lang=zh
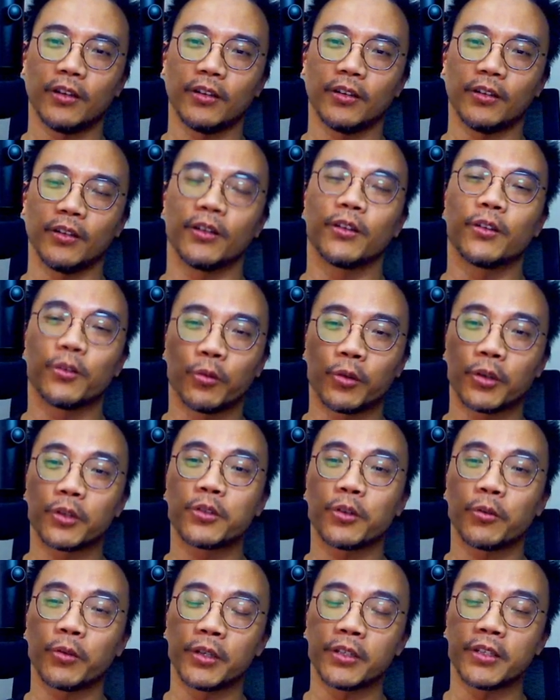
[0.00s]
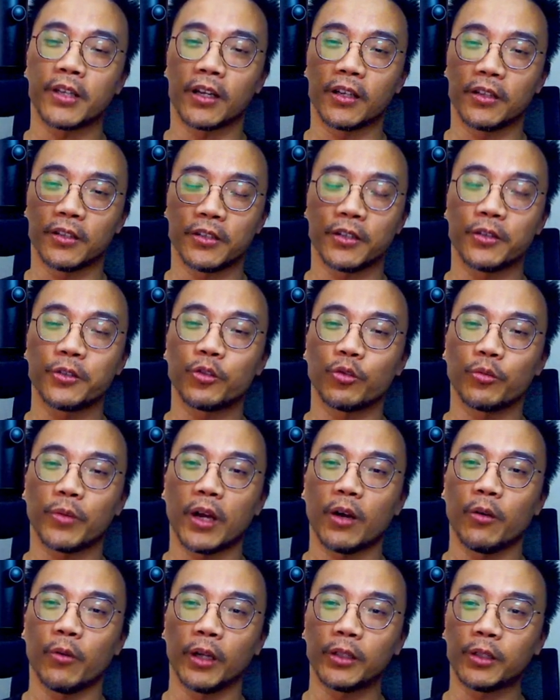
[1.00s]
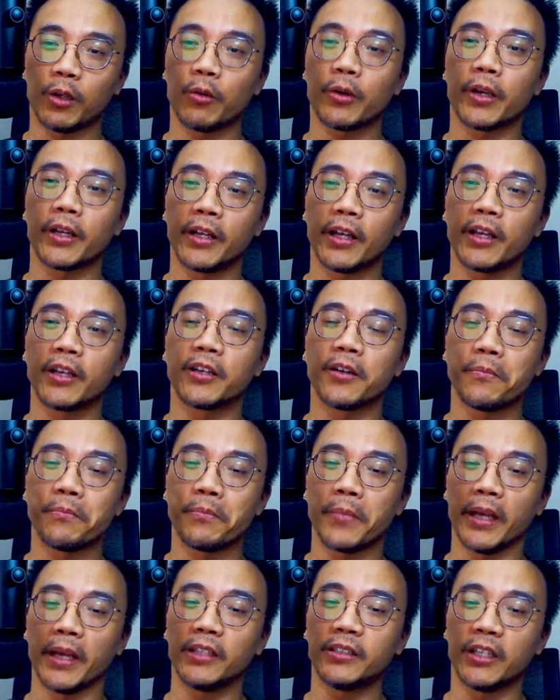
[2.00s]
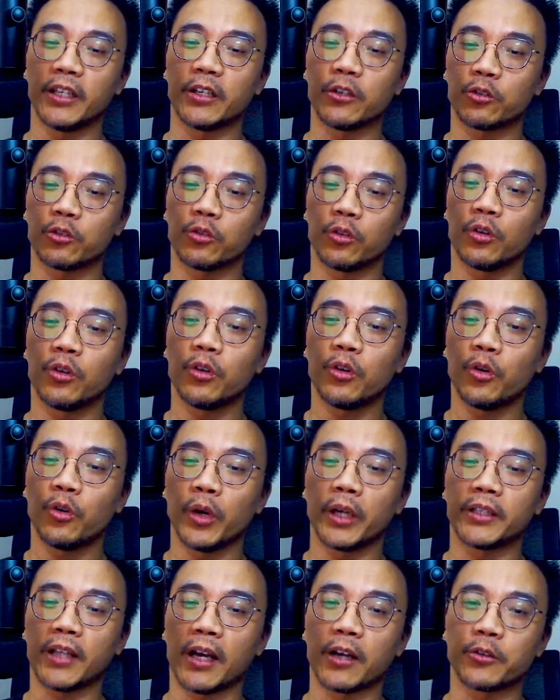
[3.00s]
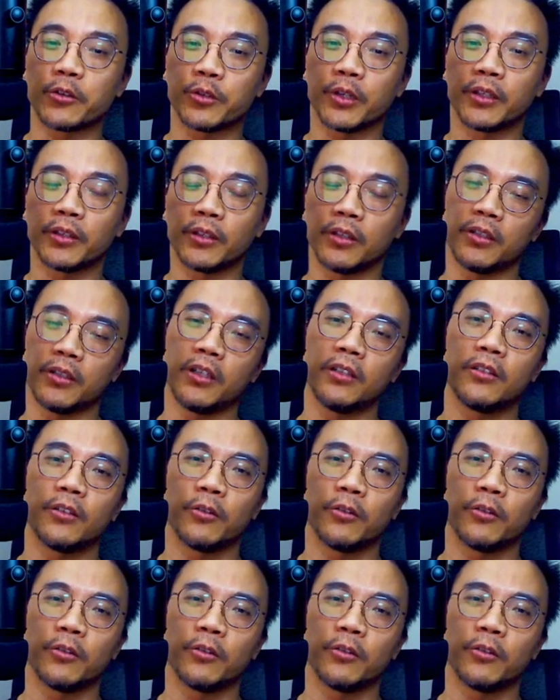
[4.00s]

你我的中文讲得很清楚嘛？我要投给那个媒体说会当选的人。